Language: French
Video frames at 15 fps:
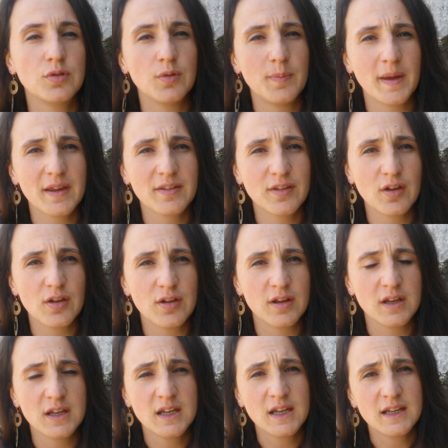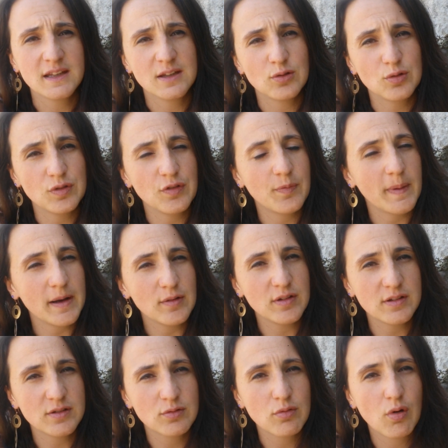ou de personnes qui ne suivent pas le
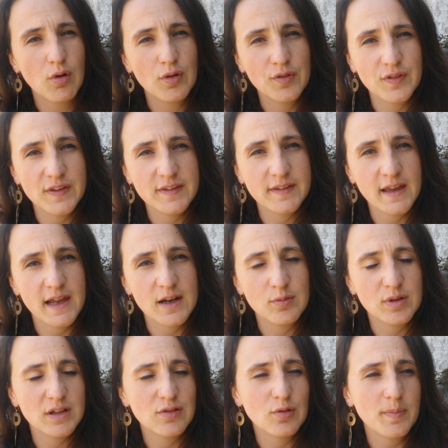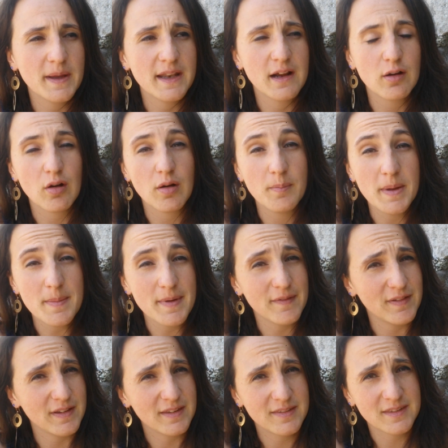discours officiel ou qui ne sont pas d'accord même
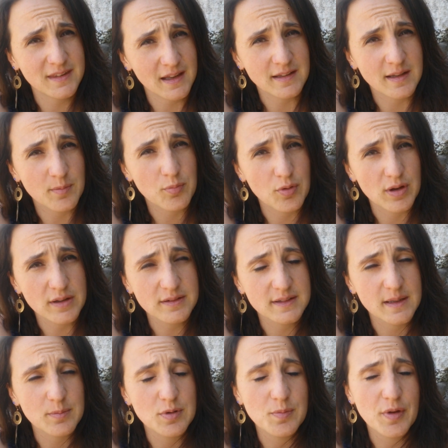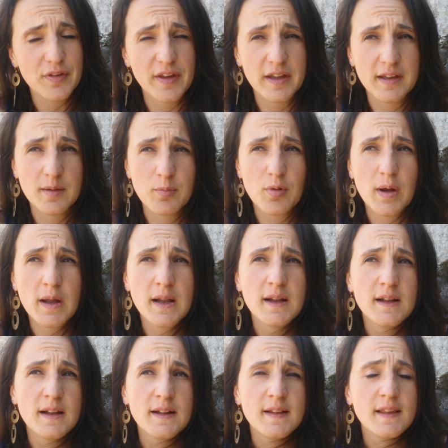avec certains points, simplement certains points,
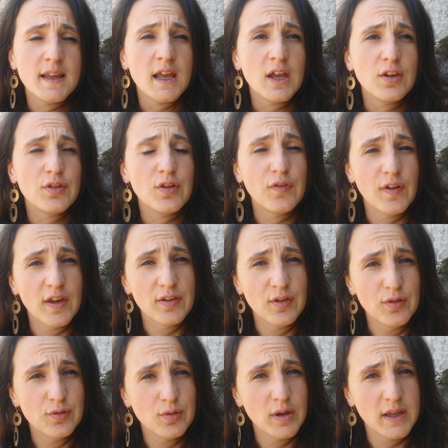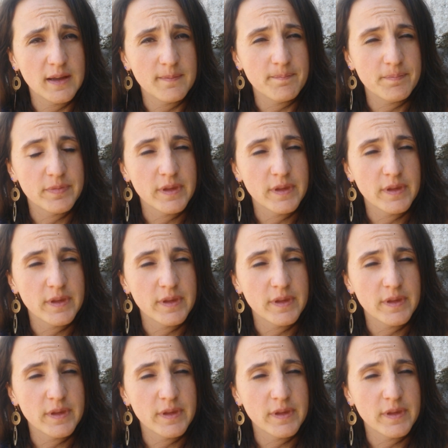se faire censurer,